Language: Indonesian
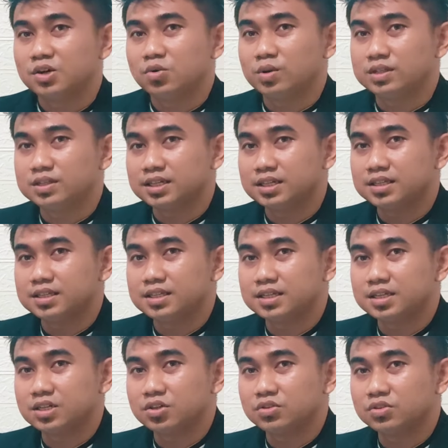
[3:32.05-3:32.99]
wasiat
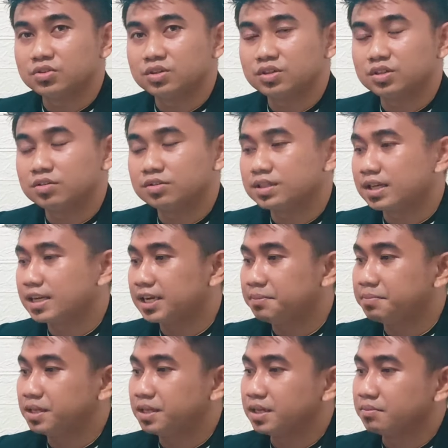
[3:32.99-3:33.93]
dari Rasulullah
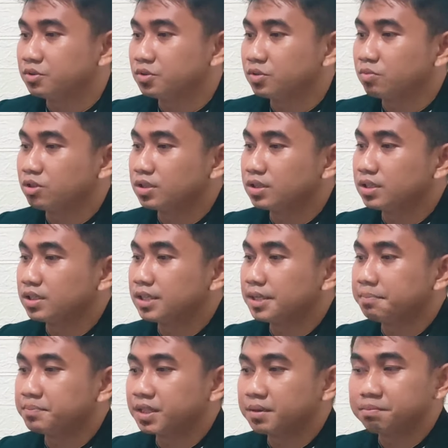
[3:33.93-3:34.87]
SAW dalam sebuah
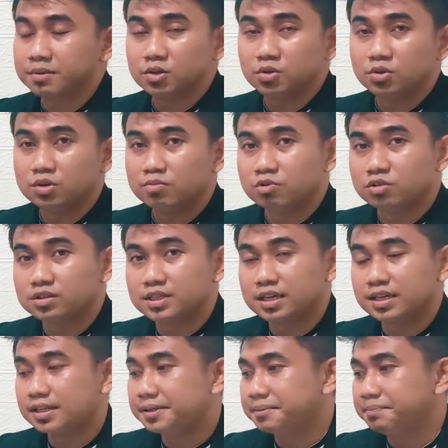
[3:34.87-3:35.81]
kitab Tanbihul
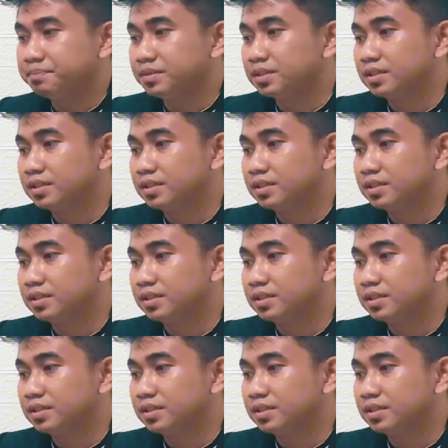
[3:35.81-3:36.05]
Muktarin